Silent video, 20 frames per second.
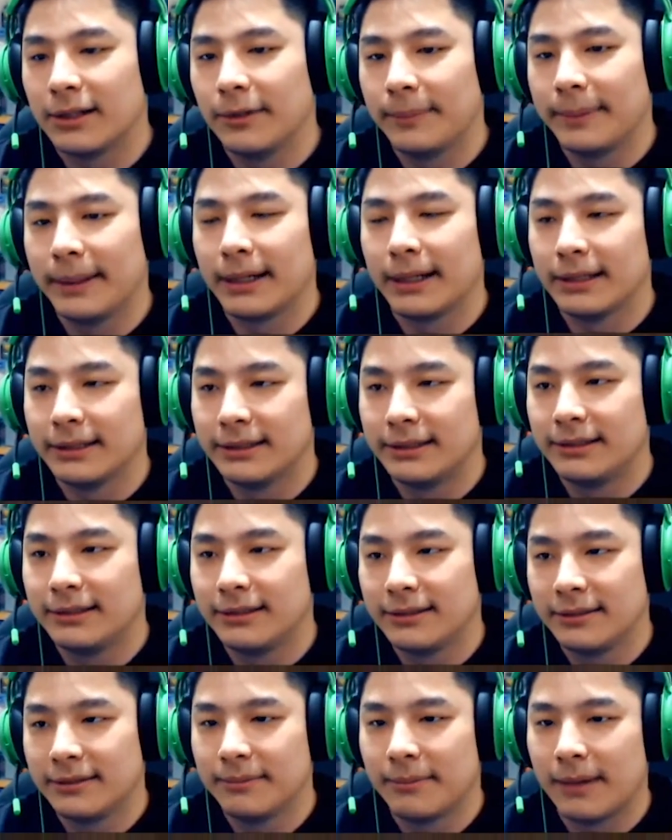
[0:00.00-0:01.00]
jangan lupa guys
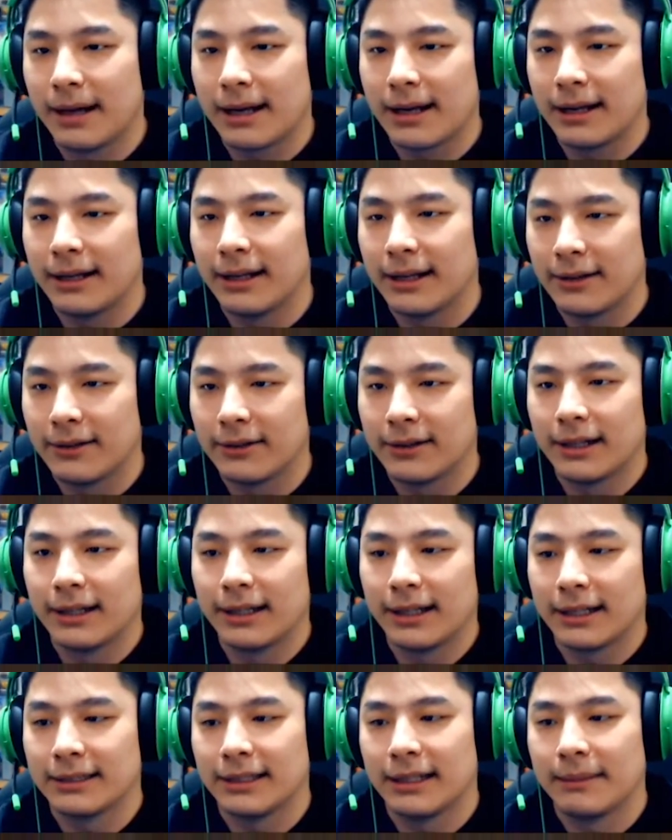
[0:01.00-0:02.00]
marah dia kalau nggak
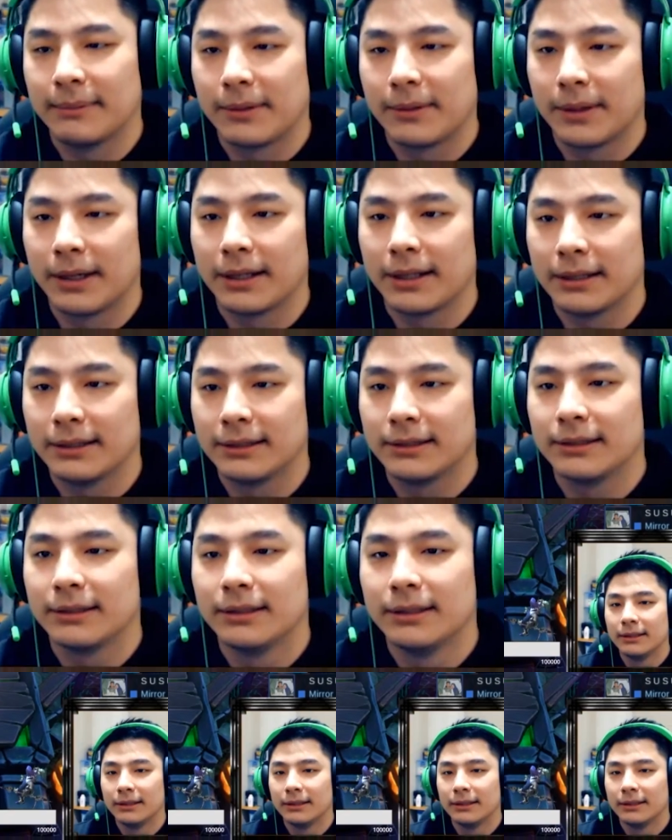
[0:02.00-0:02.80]
dikasih number one nya guys